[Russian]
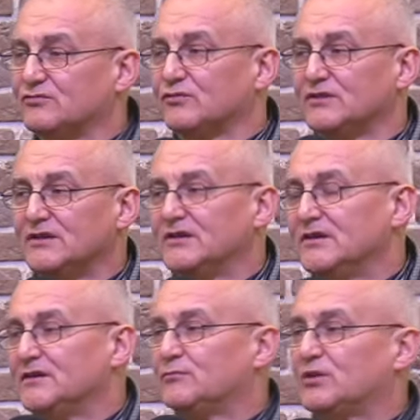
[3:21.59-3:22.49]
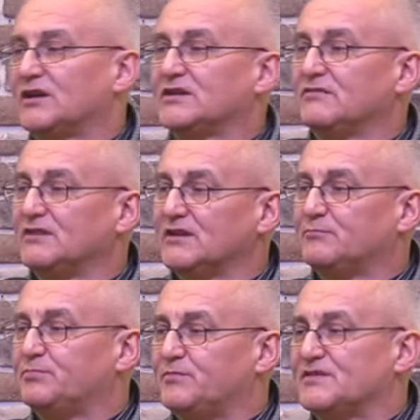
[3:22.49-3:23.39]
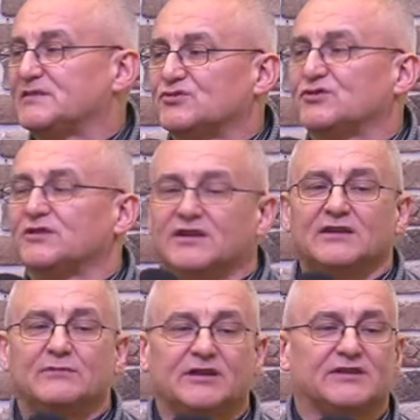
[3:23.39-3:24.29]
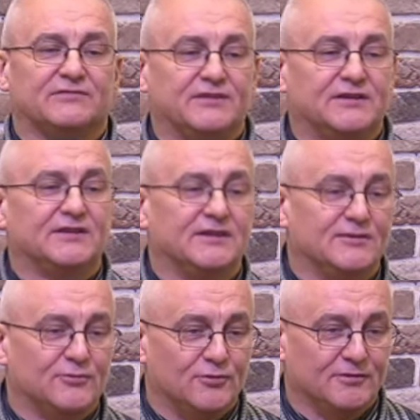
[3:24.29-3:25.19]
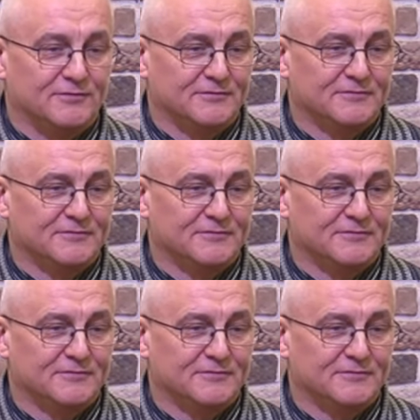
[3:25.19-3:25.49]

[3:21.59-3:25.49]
Тот брат говорит, 800 километров недалеко.